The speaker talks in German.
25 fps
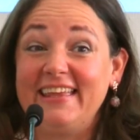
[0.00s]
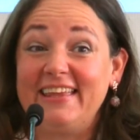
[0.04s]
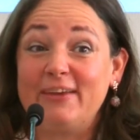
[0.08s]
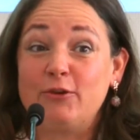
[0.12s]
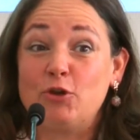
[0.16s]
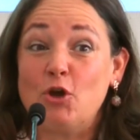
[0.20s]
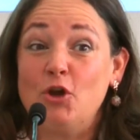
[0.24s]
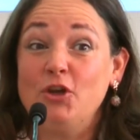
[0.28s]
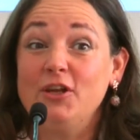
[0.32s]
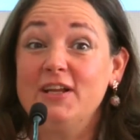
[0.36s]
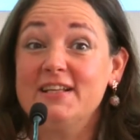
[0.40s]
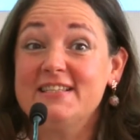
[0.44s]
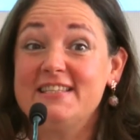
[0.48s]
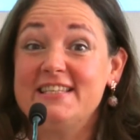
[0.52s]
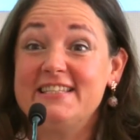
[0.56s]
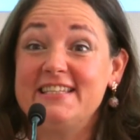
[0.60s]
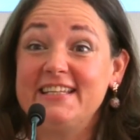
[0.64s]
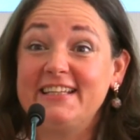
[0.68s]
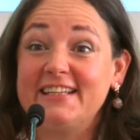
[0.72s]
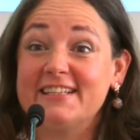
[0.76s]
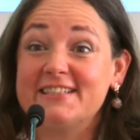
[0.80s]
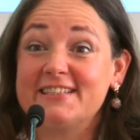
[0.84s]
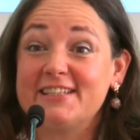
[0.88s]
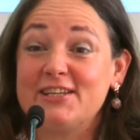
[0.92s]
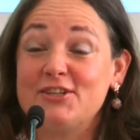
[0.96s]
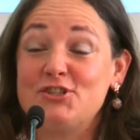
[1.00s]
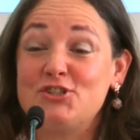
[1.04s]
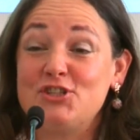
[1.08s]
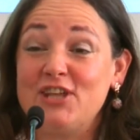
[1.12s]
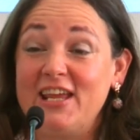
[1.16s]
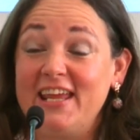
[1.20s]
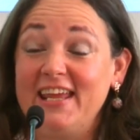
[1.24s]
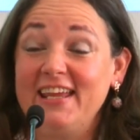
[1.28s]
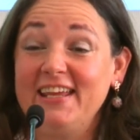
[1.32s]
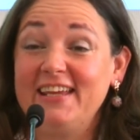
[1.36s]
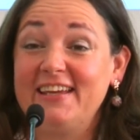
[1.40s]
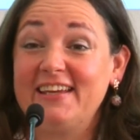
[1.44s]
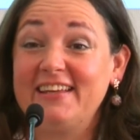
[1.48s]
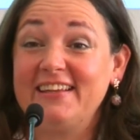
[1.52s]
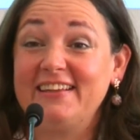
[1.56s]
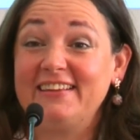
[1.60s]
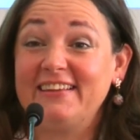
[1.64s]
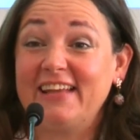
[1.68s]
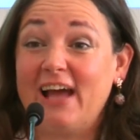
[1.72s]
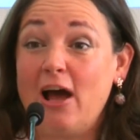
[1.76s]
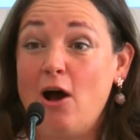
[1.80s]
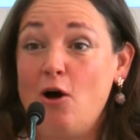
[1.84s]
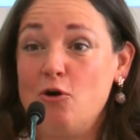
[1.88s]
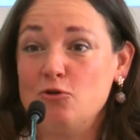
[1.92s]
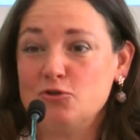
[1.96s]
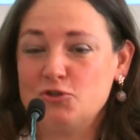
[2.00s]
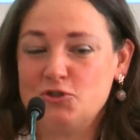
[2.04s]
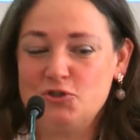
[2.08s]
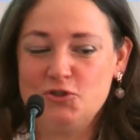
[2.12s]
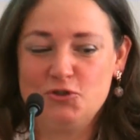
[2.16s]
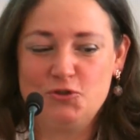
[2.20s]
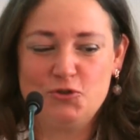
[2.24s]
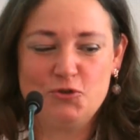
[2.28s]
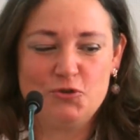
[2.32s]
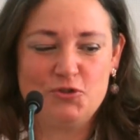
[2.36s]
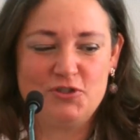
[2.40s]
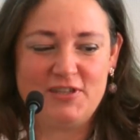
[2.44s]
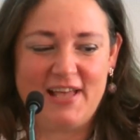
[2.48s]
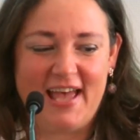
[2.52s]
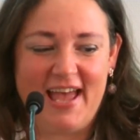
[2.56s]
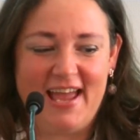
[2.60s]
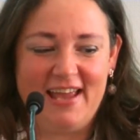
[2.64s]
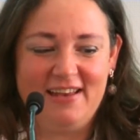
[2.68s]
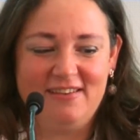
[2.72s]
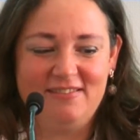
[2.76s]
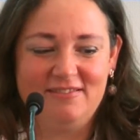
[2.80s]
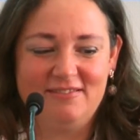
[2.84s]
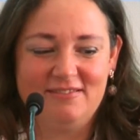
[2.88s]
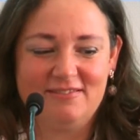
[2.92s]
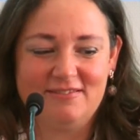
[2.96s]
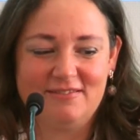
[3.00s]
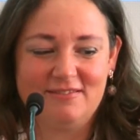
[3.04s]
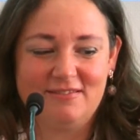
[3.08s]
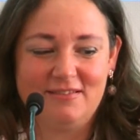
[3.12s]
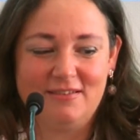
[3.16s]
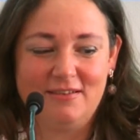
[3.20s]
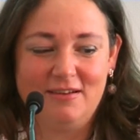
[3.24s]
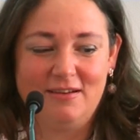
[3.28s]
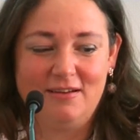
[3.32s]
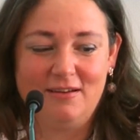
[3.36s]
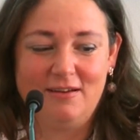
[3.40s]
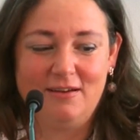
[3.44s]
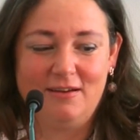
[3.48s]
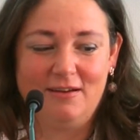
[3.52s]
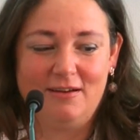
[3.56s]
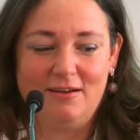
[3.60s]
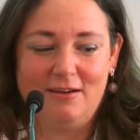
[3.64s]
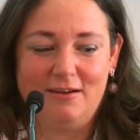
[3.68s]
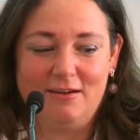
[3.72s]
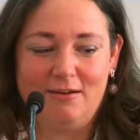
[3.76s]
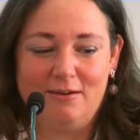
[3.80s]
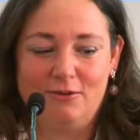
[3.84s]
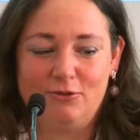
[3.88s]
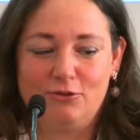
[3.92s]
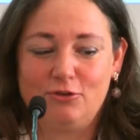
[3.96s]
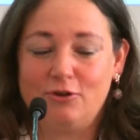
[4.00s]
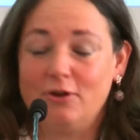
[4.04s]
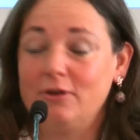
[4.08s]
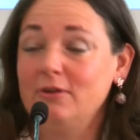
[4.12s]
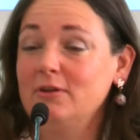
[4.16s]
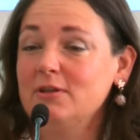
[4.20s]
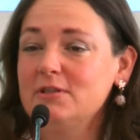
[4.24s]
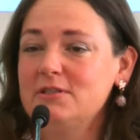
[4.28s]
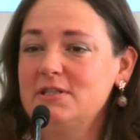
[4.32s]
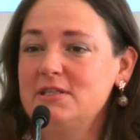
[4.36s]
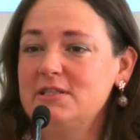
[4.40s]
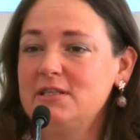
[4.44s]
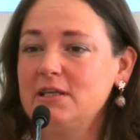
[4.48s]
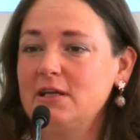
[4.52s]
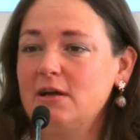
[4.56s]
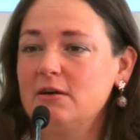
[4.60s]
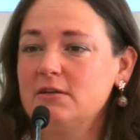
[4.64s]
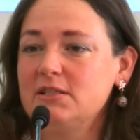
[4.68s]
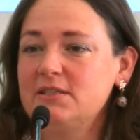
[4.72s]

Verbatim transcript: Gönnen Sie sich das Geschenk, draußen zu sein, und gönnen Sie sich auch